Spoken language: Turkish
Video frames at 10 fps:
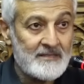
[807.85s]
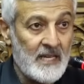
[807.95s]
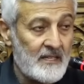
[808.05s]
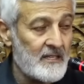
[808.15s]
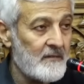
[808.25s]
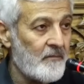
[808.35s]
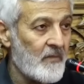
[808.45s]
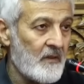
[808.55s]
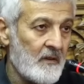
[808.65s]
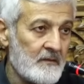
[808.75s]
tek,
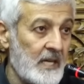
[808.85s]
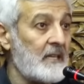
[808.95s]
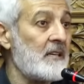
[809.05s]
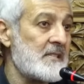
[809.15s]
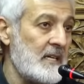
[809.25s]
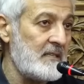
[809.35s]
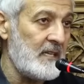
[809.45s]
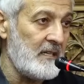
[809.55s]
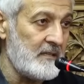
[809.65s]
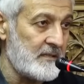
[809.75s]
teklik sayı
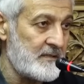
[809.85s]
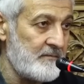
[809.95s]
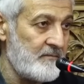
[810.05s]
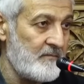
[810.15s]
değildir.